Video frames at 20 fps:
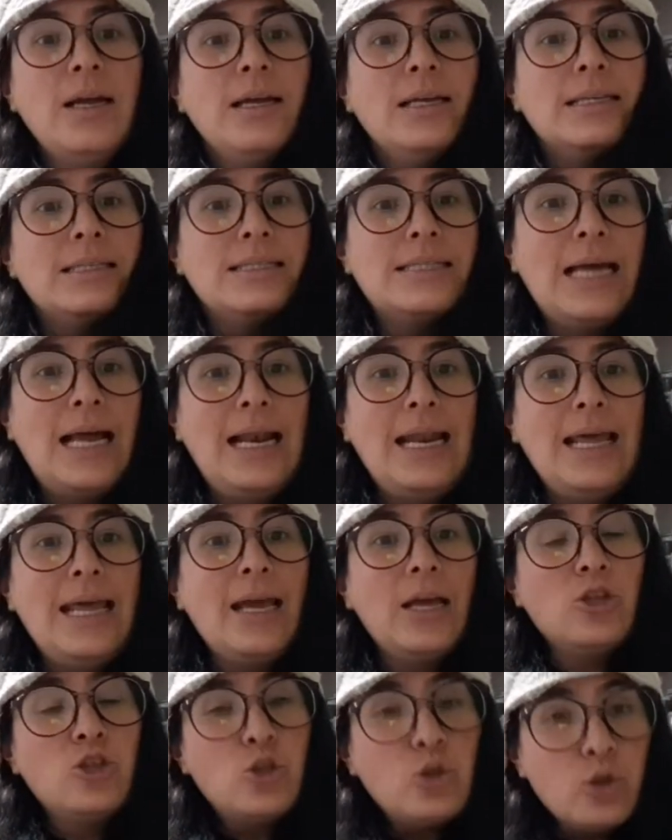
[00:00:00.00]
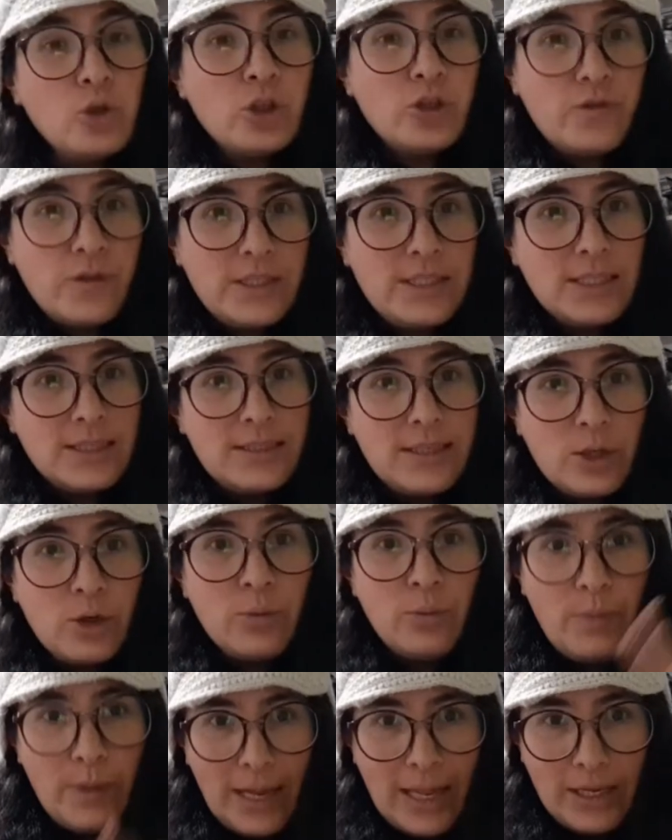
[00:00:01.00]
sale sus fechas de
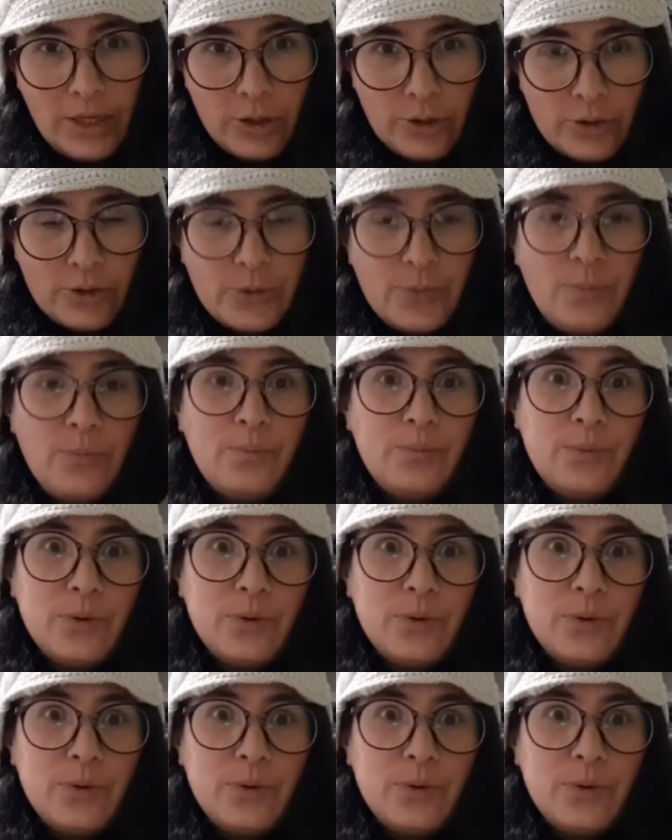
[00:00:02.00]
cumpleaños,